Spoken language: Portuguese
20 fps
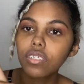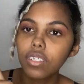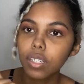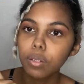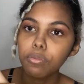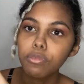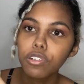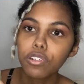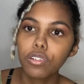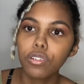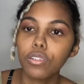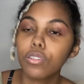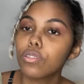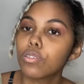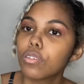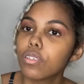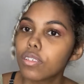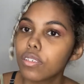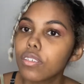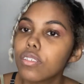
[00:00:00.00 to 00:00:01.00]
Demorou
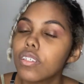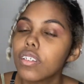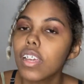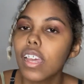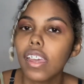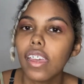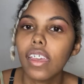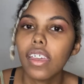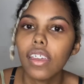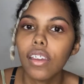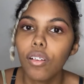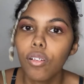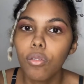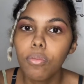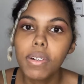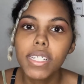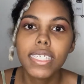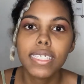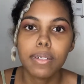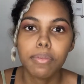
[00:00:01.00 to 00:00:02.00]
é,
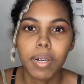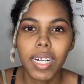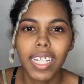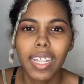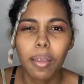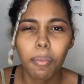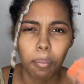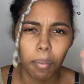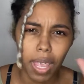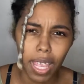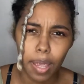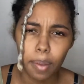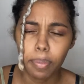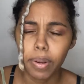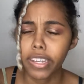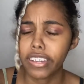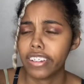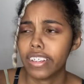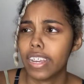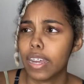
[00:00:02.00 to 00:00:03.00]
uma semana e meia pra
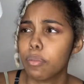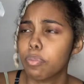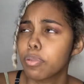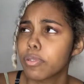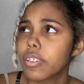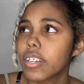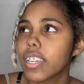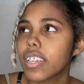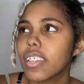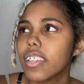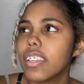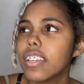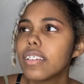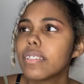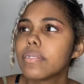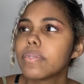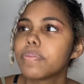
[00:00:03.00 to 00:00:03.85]
chegar por aí.